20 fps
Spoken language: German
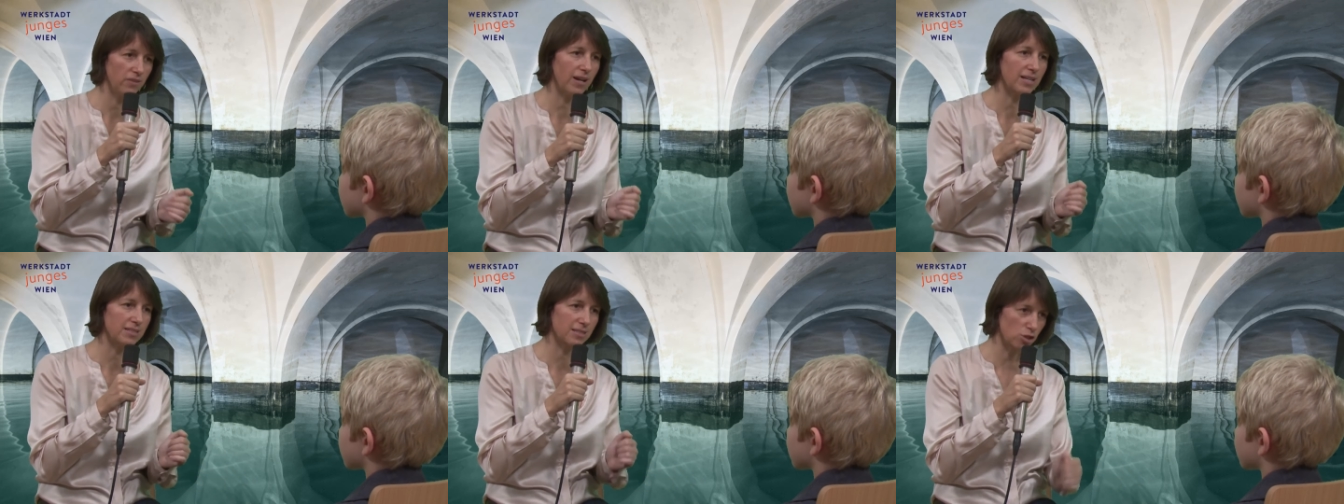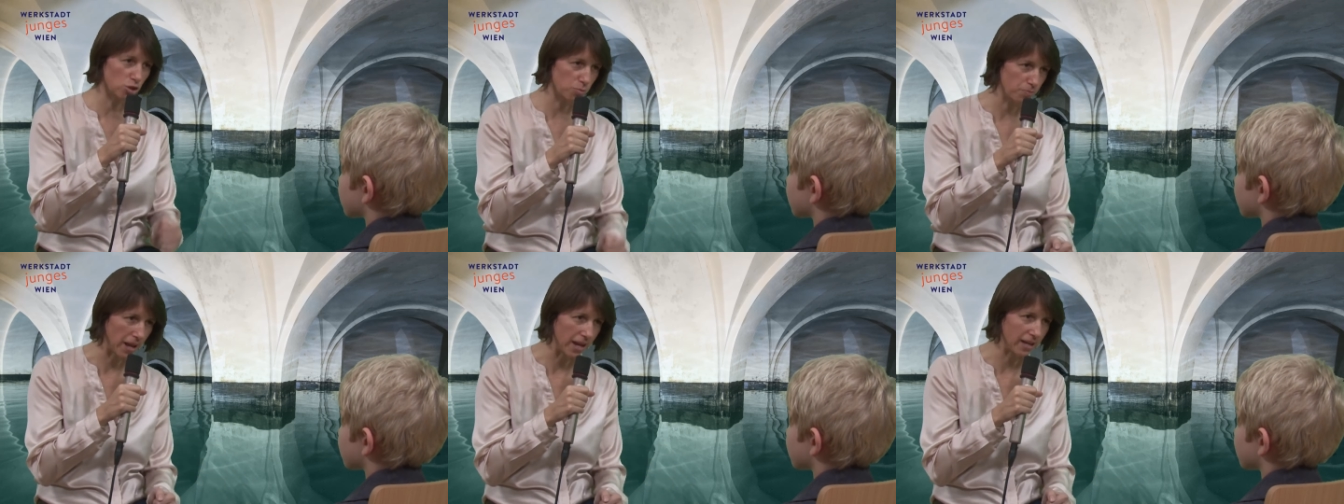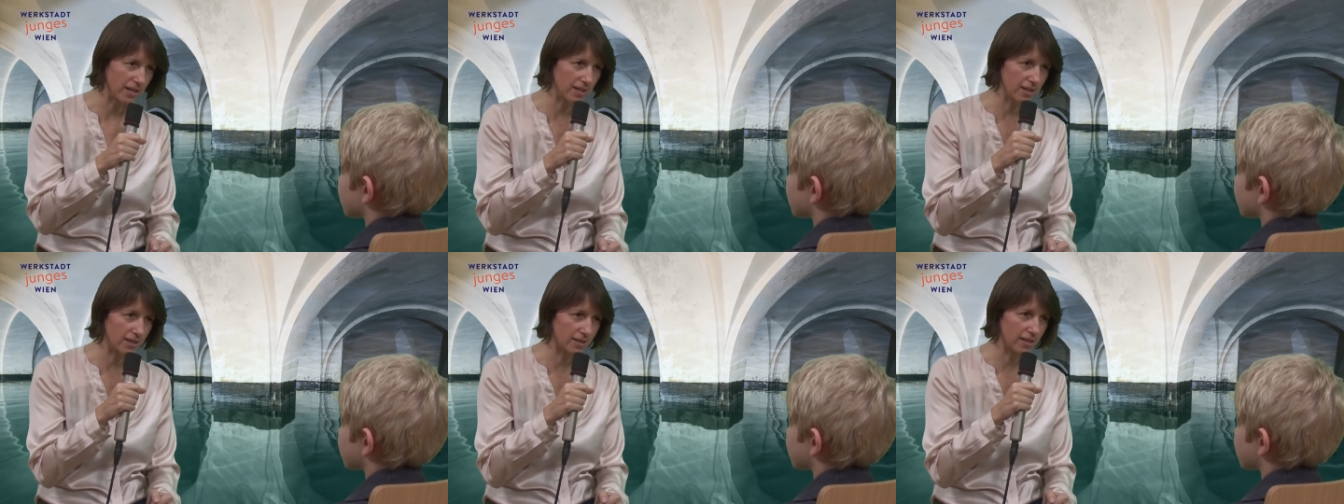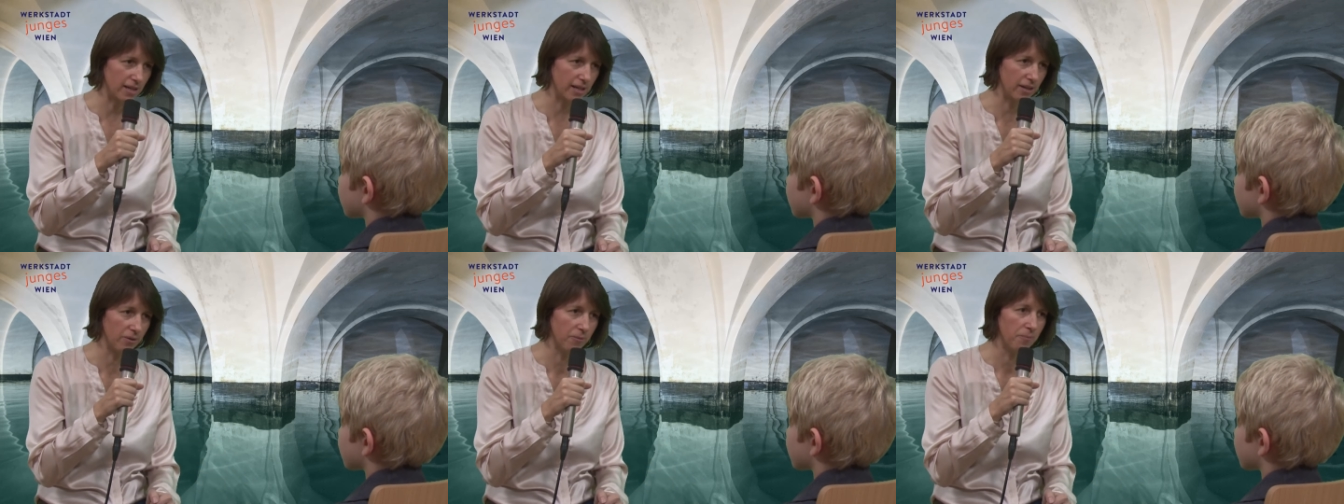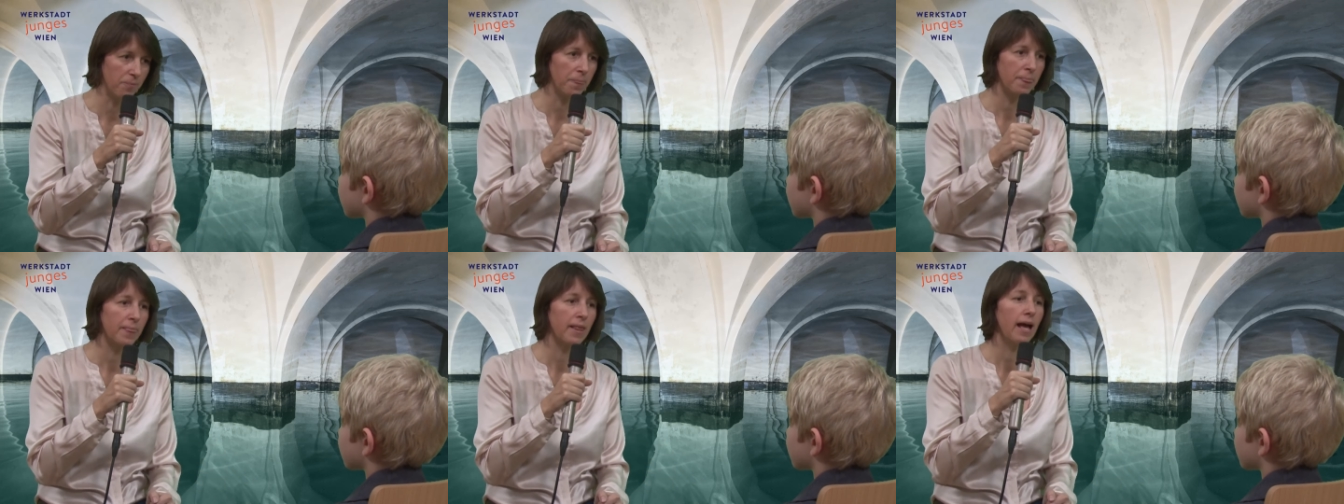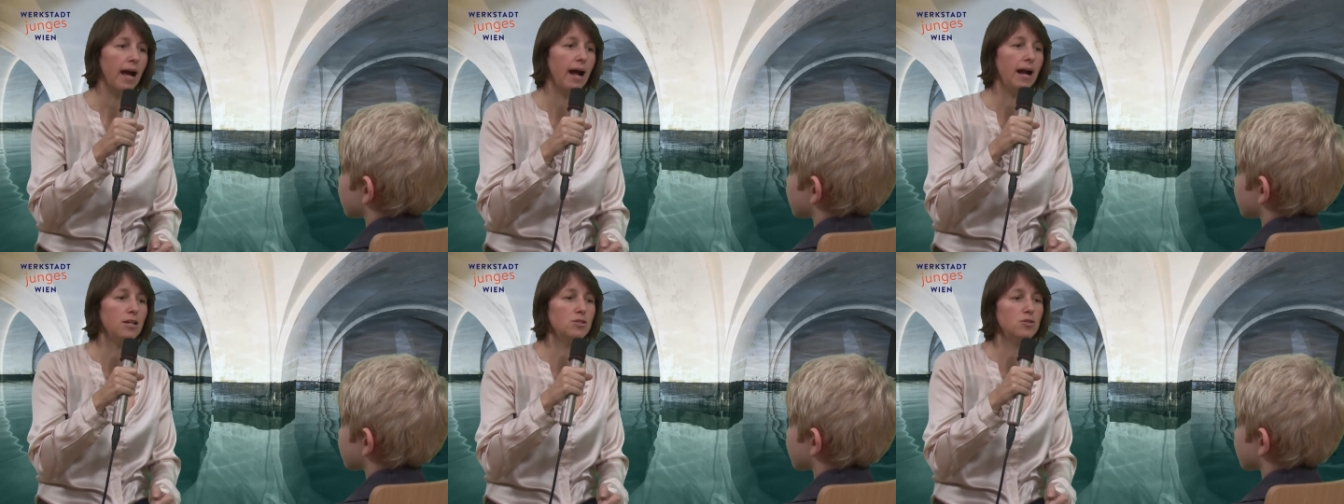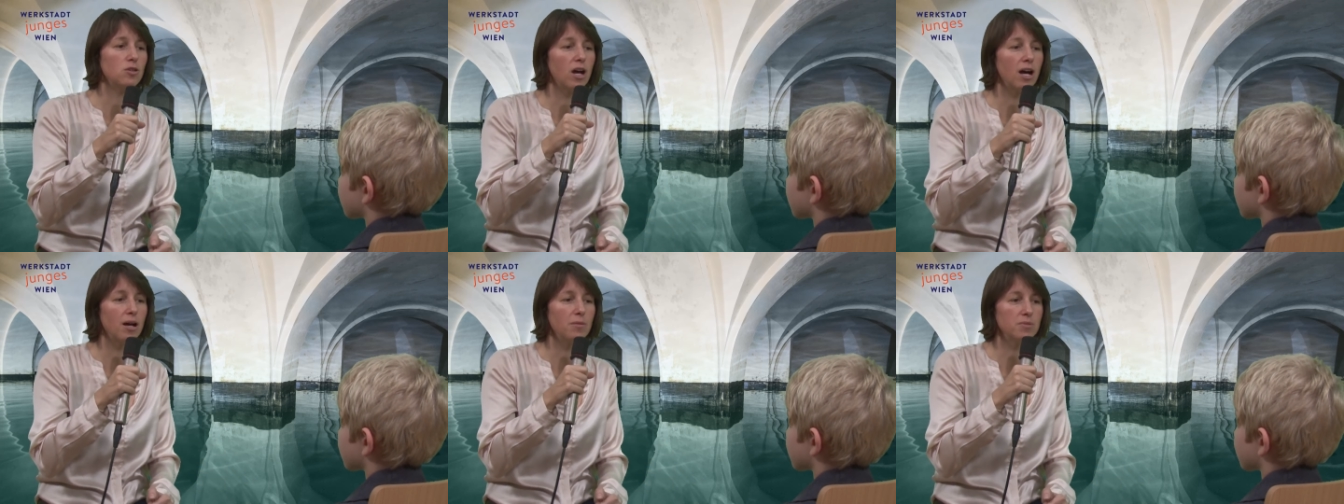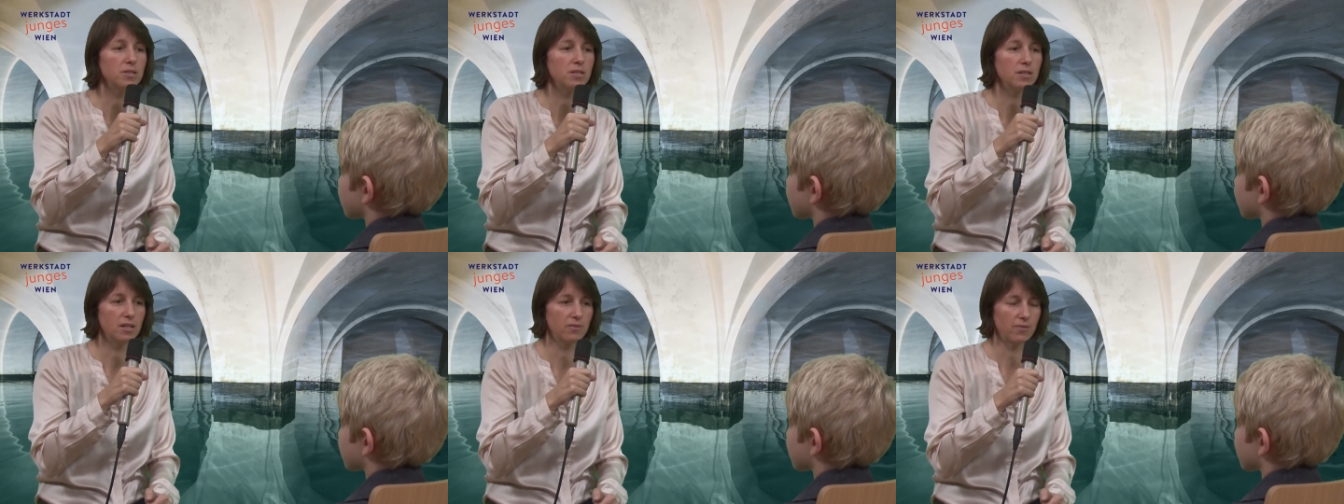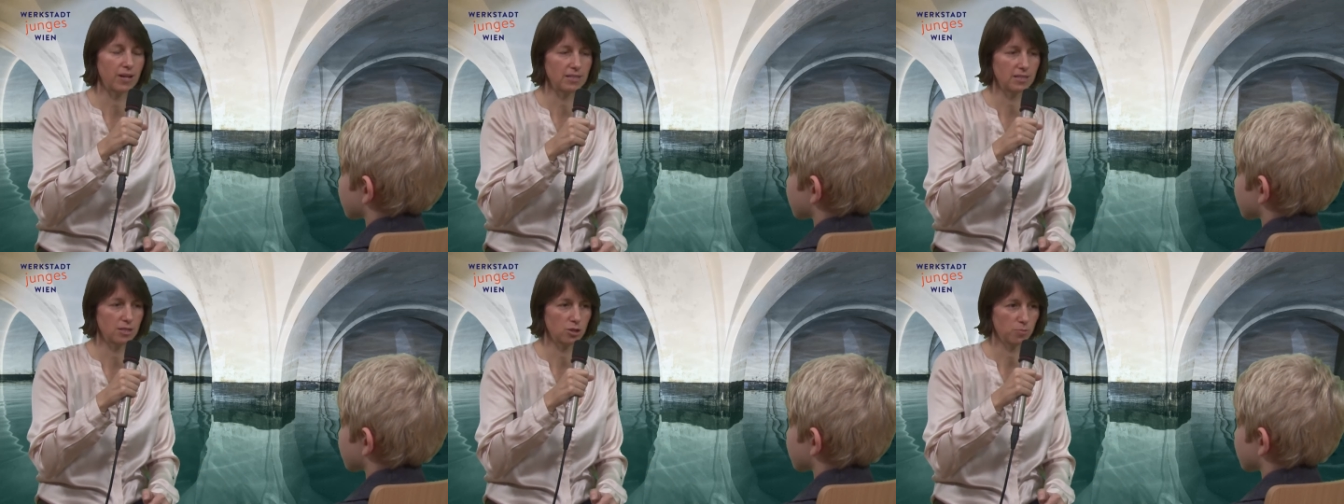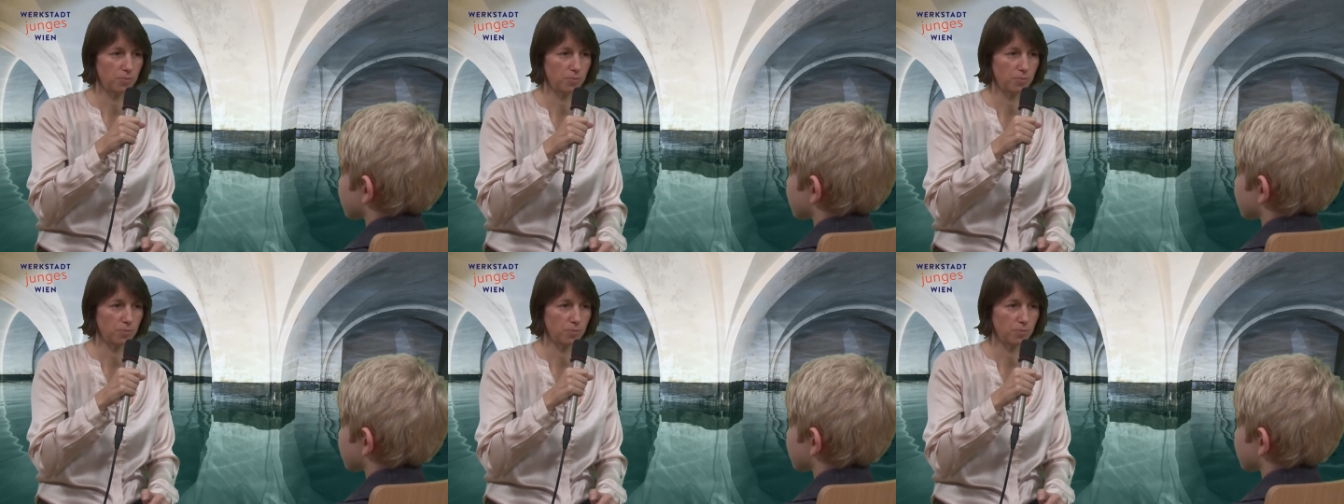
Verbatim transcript: Also haben sie den Wasserspeicher vergrößert,